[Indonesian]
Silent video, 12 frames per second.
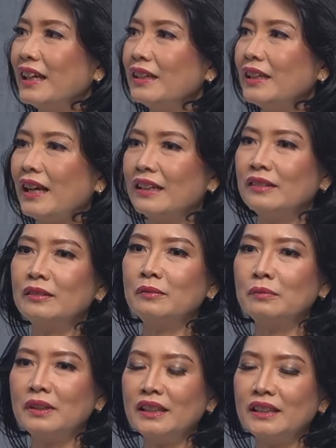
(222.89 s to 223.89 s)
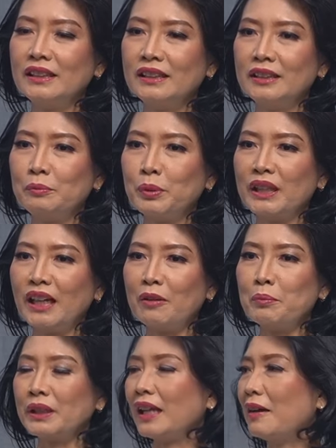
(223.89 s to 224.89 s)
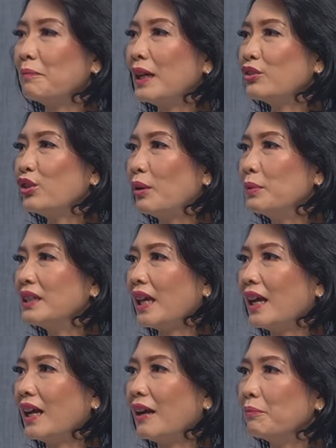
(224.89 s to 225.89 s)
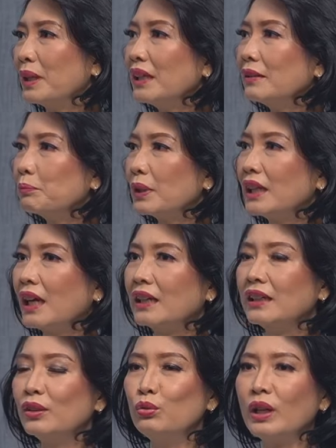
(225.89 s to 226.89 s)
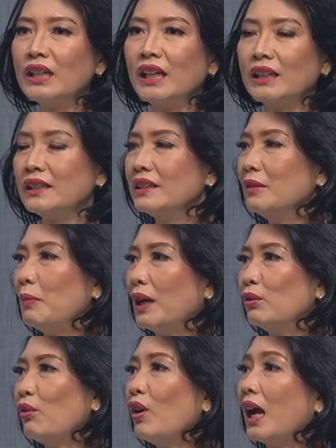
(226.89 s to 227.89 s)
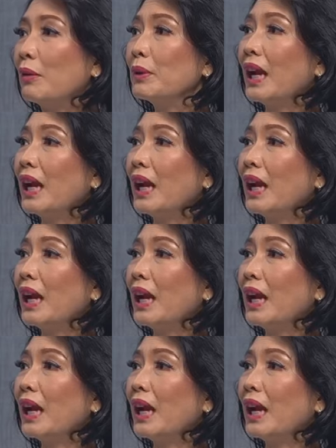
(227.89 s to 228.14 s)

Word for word: ya yang uh, pernikahan pertama sudah bisa hamil, pernikahan kedua dengan istri baru kok nggak